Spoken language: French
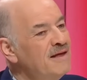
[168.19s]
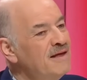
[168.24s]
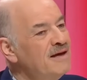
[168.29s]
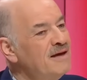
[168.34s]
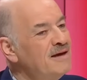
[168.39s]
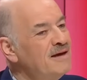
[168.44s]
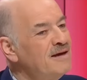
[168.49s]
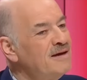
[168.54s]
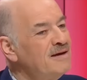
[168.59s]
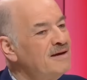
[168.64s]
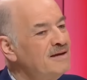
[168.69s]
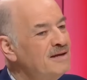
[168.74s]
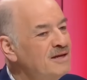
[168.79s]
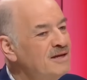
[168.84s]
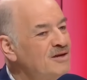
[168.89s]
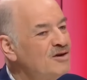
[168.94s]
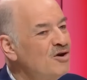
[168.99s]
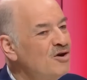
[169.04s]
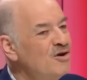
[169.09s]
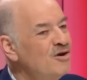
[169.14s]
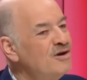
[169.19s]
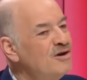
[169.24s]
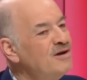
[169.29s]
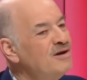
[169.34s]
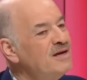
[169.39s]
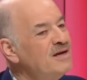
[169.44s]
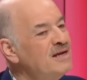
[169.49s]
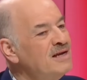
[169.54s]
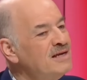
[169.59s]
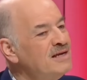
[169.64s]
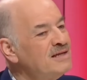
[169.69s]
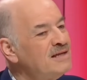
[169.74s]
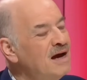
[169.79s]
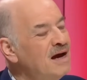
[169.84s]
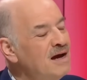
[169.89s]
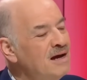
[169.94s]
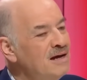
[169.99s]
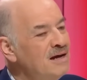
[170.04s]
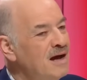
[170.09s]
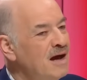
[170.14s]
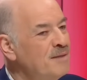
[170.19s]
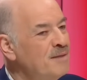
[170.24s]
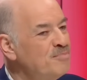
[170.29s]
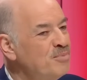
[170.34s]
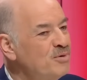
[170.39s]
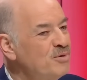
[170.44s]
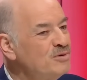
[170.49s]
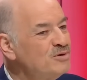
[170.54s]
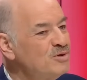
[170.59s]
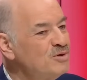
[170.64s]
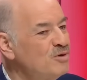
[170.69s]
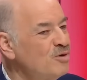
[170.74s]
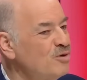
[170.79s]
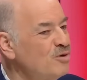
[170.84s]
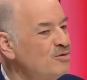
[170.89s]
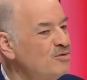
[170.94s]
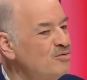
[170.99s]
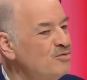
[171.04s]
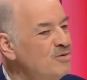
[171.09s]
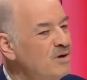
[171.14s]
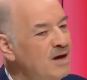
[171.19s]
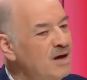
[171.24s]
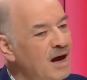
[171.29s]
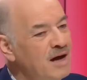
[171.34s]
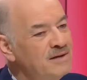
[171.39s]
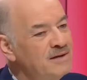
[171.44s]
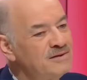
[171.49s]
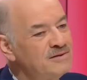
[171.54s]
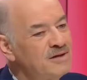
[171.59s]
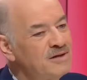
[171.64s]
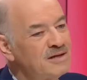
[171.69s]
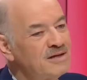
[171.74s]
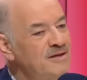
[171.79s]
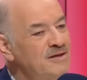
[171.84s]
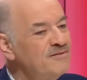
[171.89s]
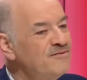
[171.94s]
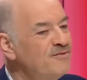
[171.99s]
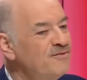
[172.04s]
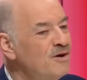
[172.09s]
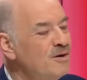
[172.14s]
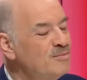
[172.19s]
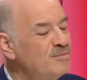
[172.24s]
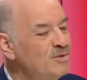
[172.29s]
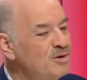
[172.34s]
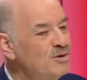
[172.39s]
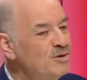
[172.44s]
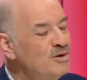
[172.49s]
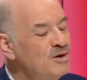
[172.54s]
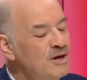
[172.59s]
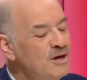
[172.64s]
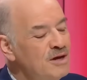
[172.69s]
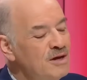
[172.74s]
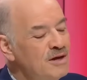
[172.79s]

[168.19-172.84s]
l'école et l'État imposent le retour à une certaine forme de